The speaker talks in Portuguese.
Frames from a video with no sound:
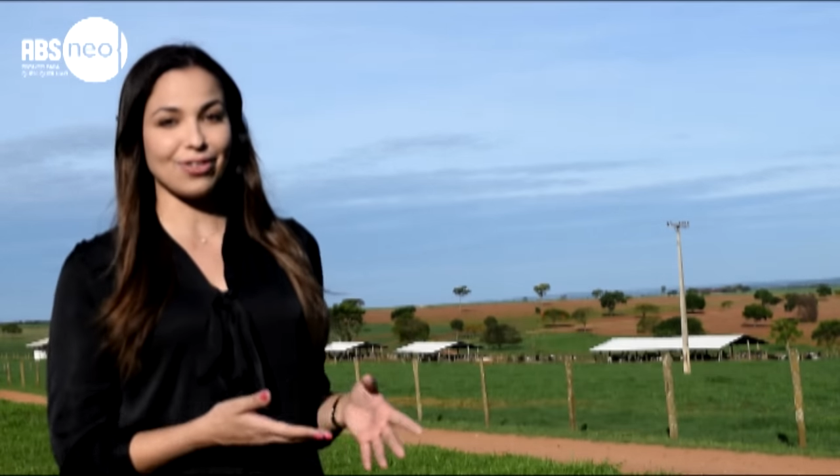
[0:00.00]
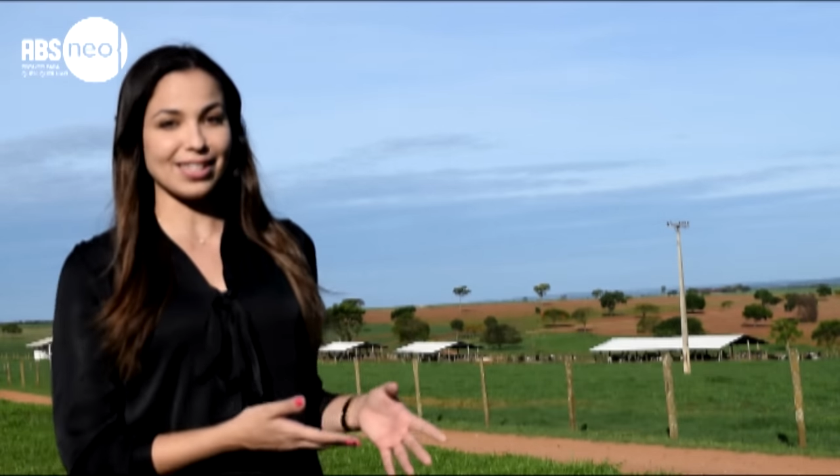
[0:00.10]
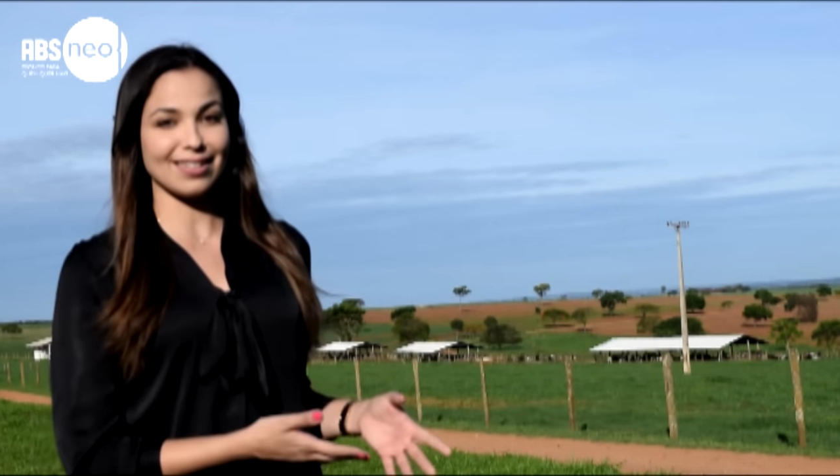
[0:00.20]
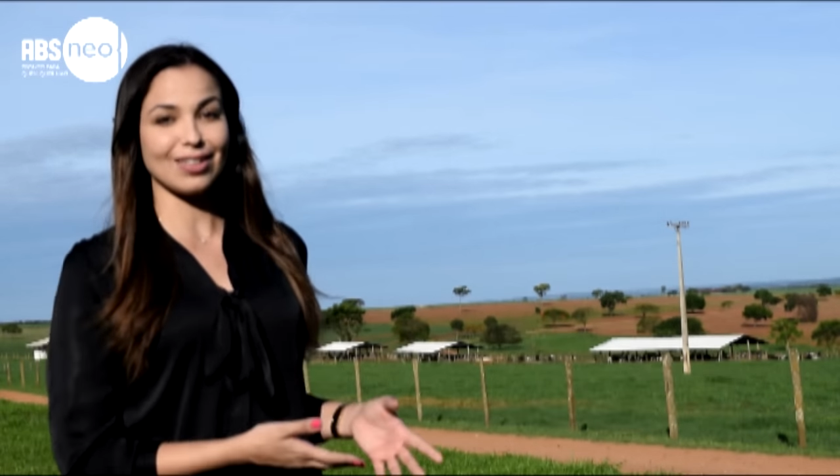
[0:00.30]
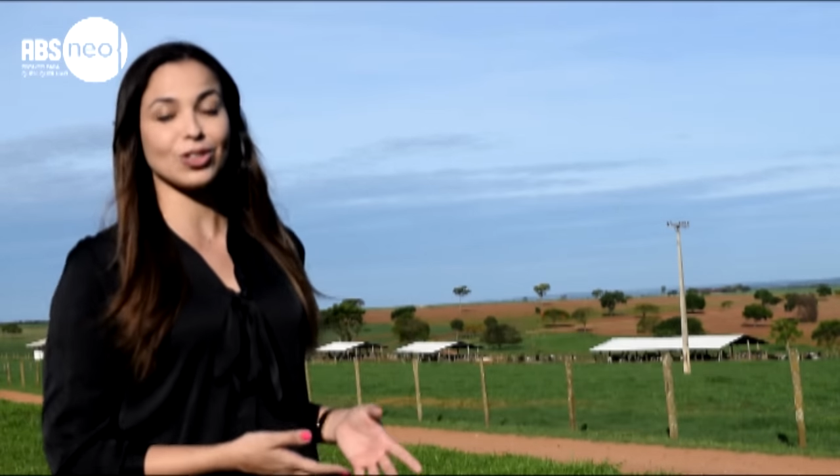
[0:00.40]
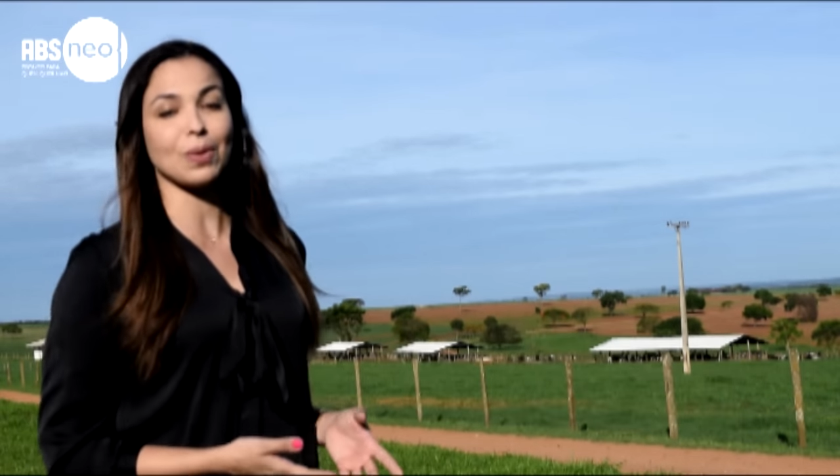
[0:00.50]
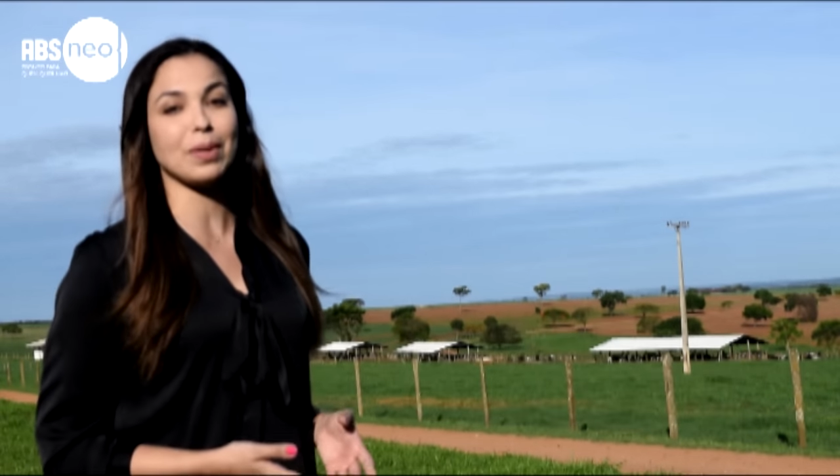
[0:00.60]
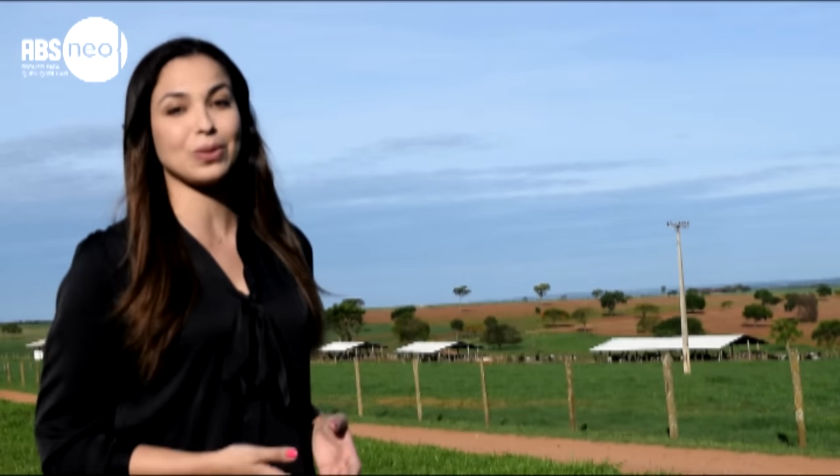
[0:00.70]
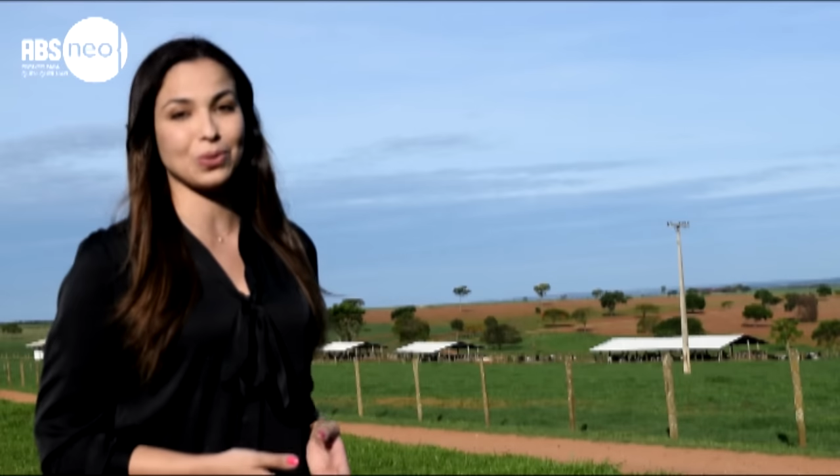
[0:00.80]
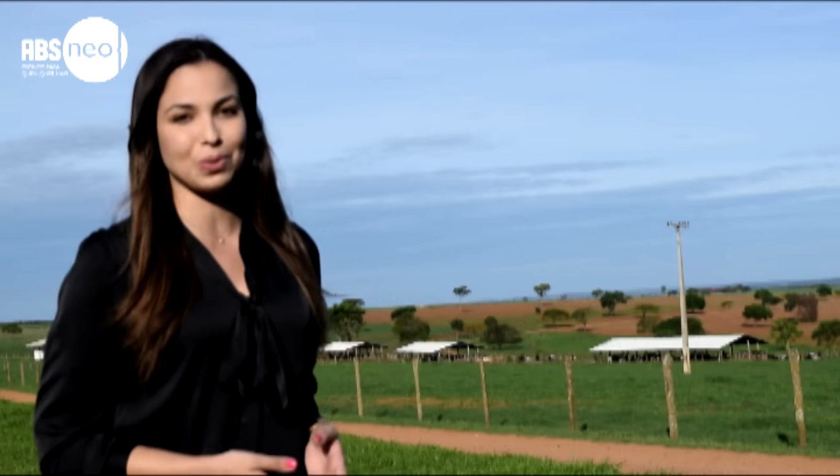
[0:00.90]
a Fazenda
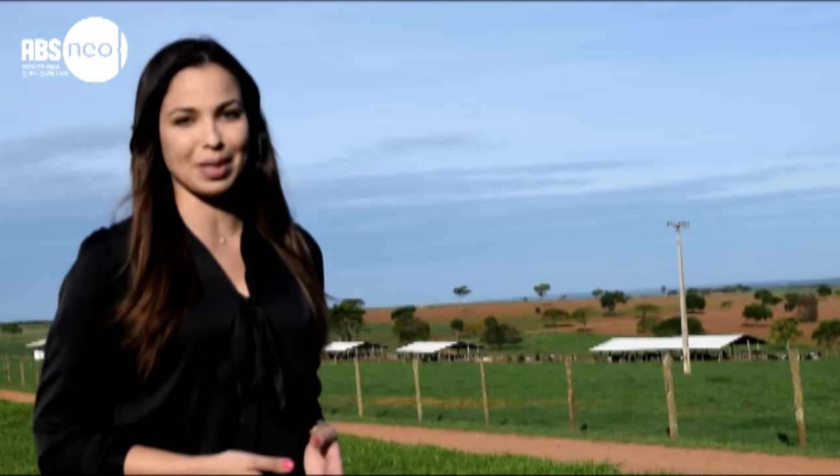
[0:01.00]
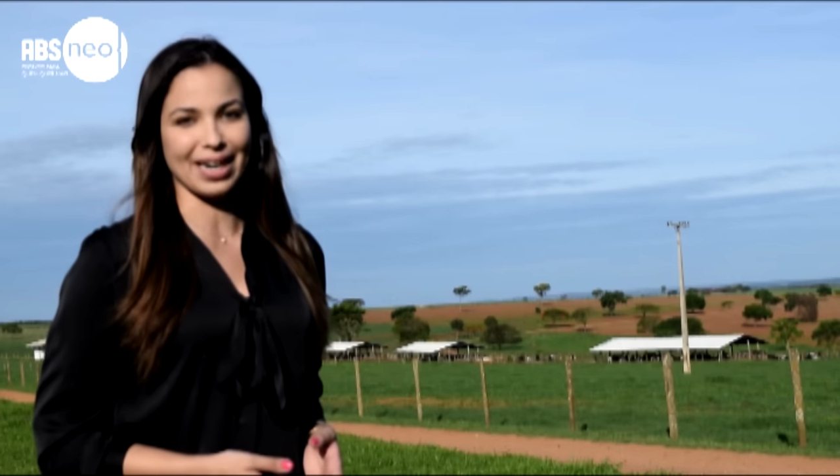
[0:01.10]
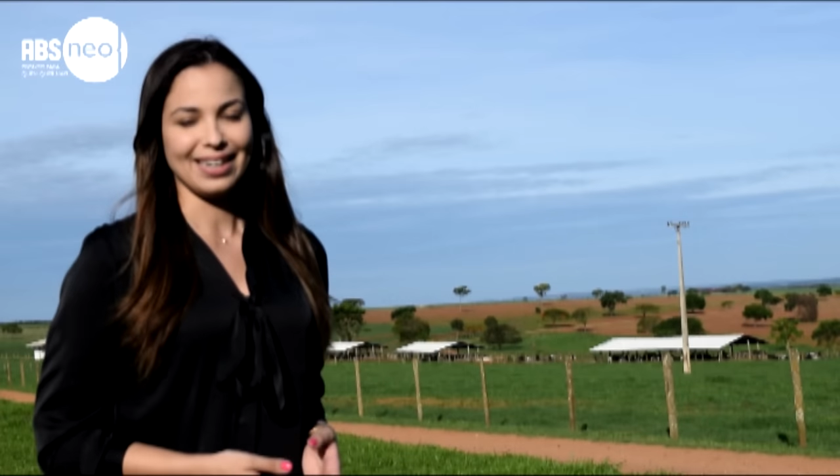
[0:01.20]
Chapetuba,